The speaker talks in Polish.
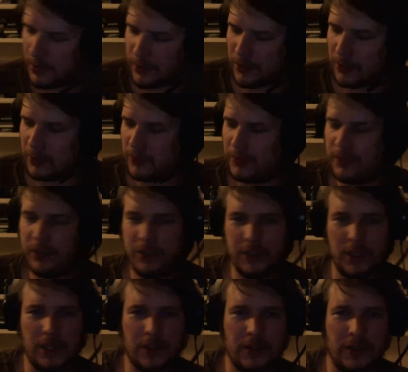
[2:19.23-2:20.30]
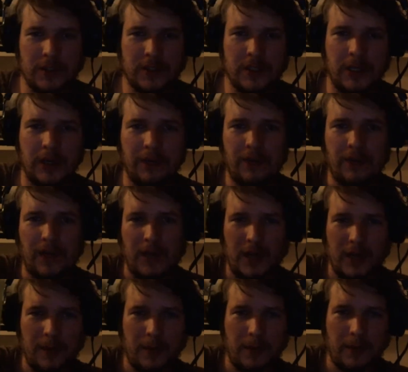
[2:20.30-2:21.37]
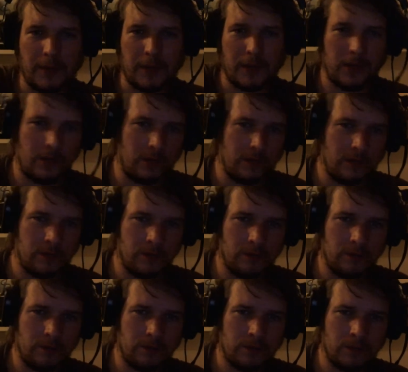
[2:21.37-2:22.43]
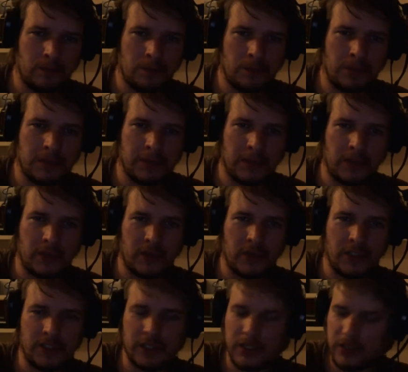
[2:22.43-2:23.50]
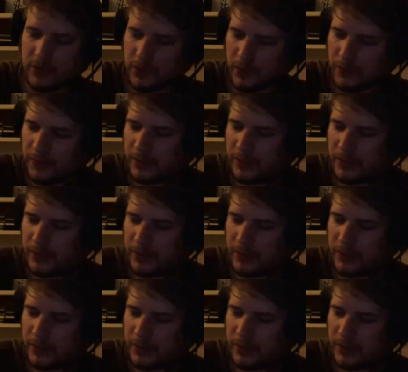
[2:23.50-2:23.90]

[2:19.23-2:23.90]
co tu widzicie, to jest cała flacha, mam tego bez mała 20 litrów.